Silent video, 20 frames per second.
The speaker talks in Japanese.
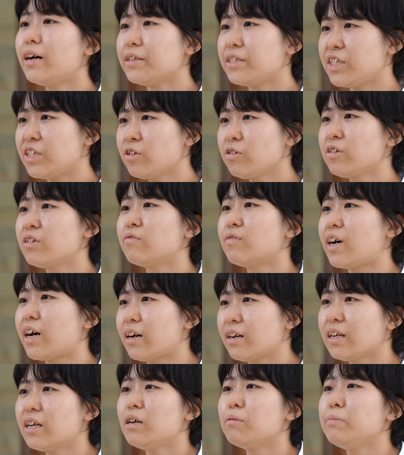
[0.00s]
自助具
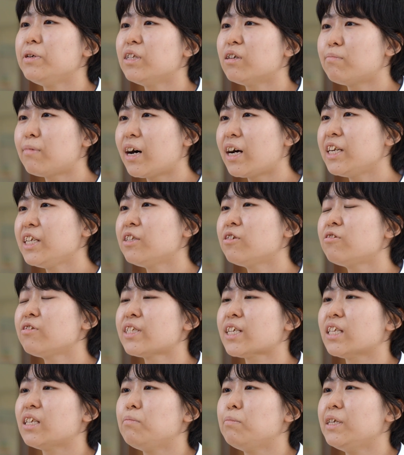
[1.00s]
は身の回り動
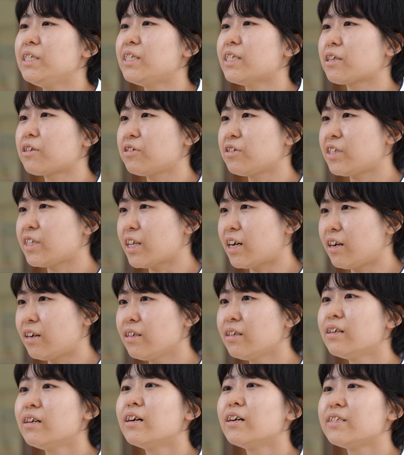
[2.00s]
作に密着した
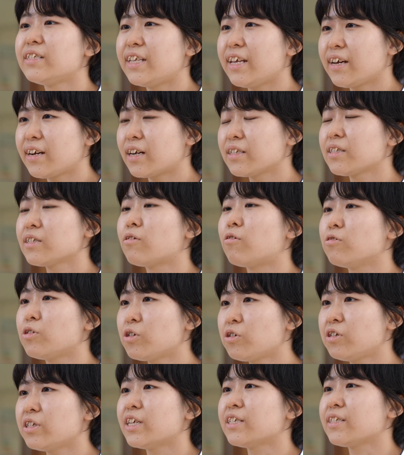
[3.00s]
生活補
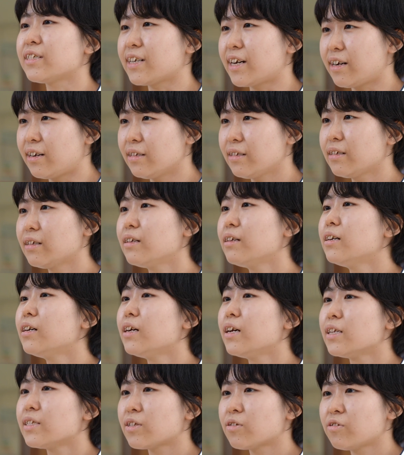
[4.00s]
助具ですが
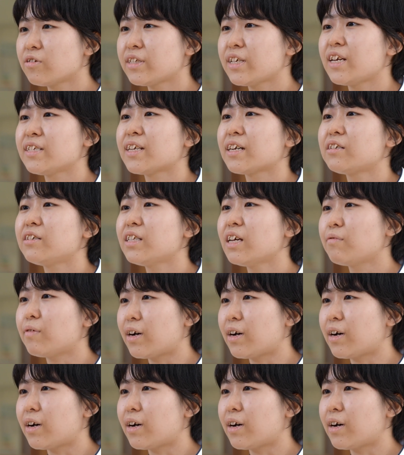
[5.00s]
その政策で